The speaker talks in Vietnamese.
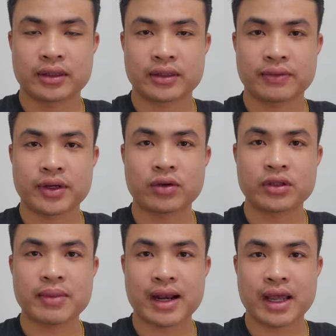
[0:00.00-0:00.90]
Trong video
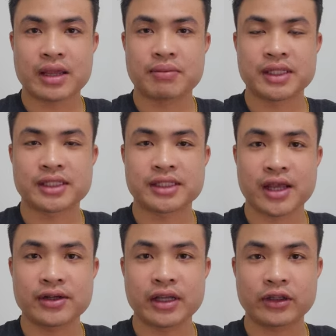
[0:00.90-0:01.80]
thứ ba này mình
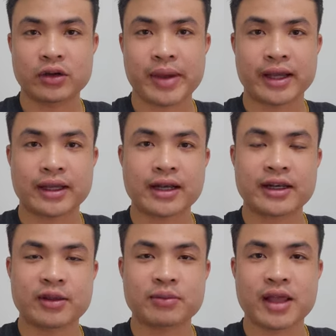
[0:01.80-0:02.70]
sẽ hướng dẫn cho các bạn cách
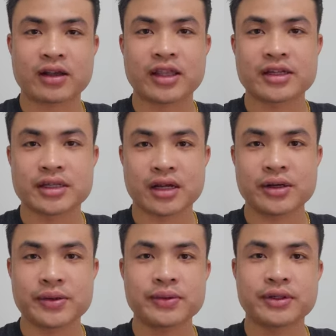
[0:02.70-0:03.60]
để chúng ta có thể sở
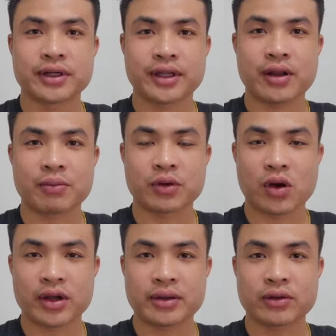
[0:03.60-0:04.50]
hữu được cái đồng
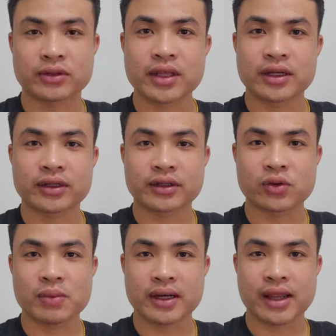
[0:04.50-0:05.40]
coin đầu tiên
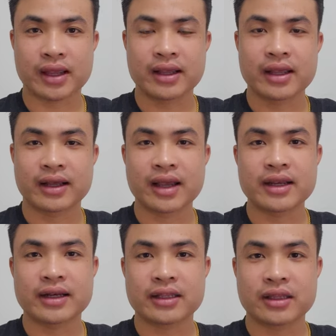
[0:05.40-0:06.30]
của mình ha
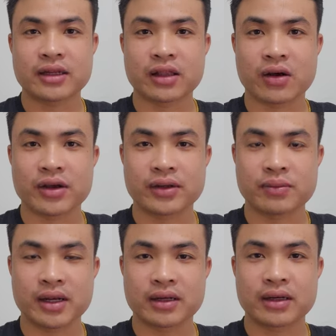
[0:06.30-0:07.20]
ngay trên chiếc điện thoại
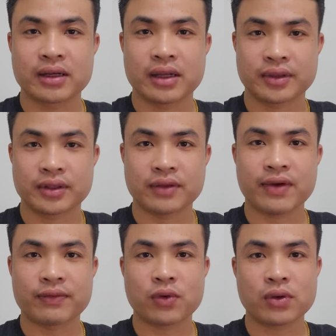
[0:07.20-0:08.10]
của mình chỉ
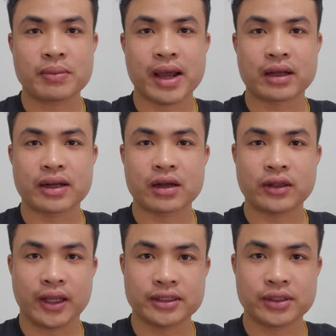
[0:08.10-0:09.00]
vài phút các bạn đã có
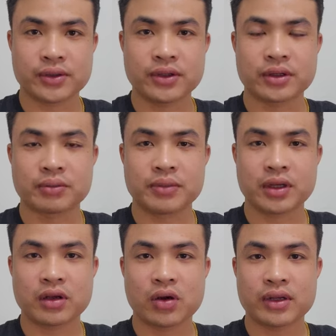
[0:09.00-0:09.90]
thể sở hữu được
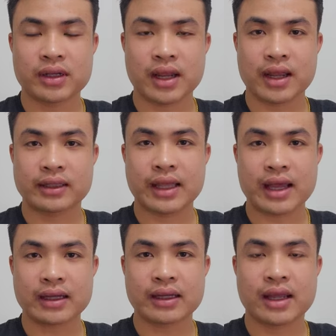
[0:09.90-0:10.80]
Bitcoin, ETH
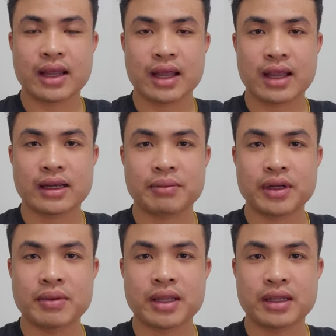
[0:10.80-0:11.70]
hay là
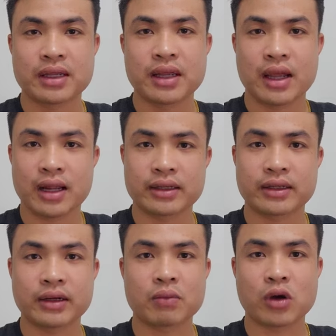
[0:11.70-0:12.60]
BNB hay là
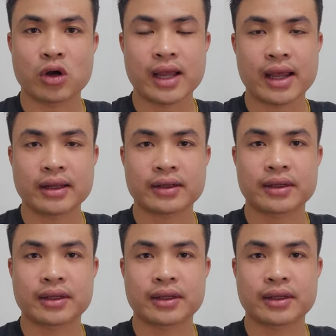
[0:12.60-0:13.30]
những đồng coin khác